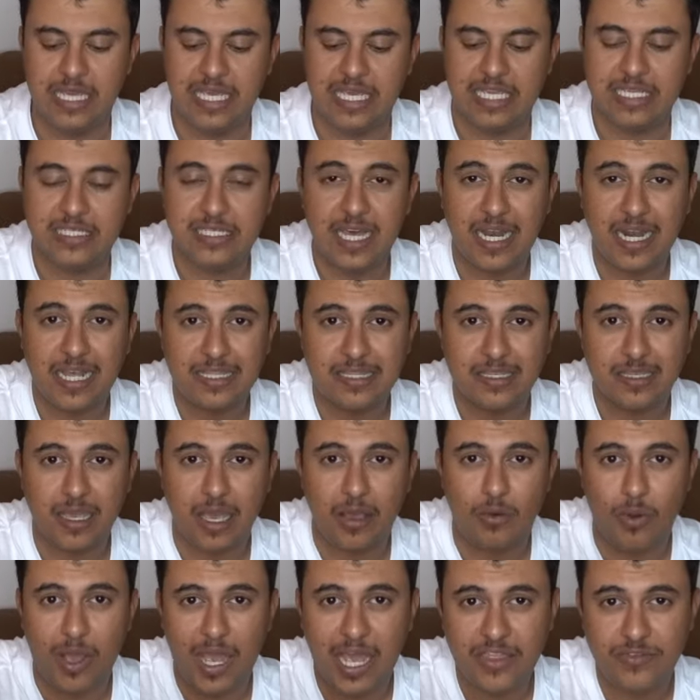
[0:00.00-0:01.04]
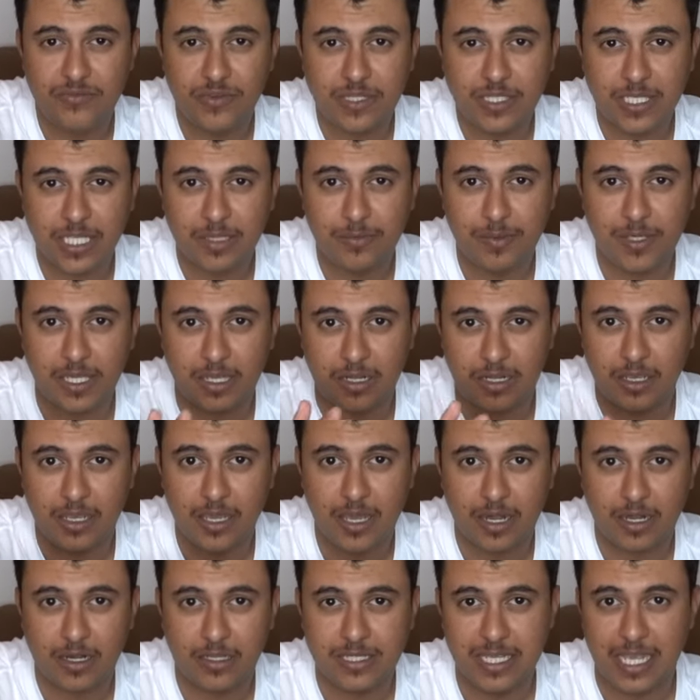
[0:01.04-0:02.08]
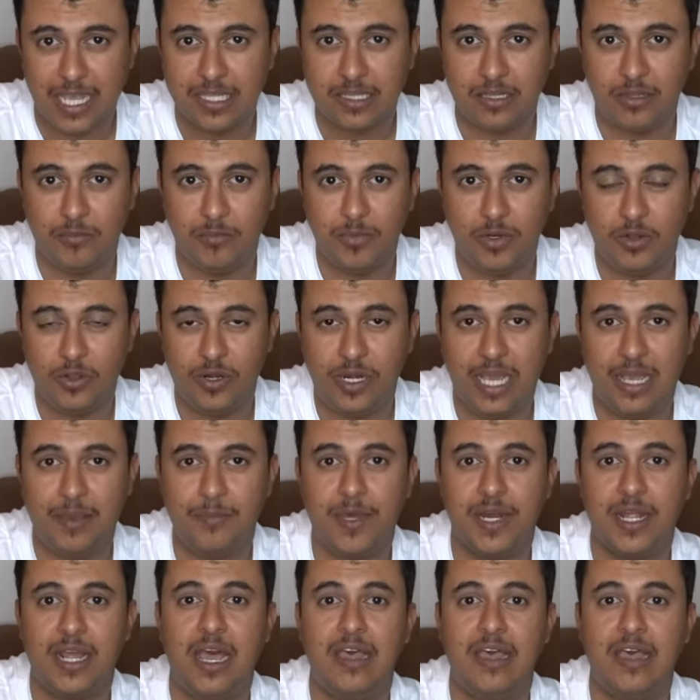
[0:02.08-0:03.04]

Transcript: ازاله او حذف التطبيق الخيار اللي تحت اللي باللون الاحمر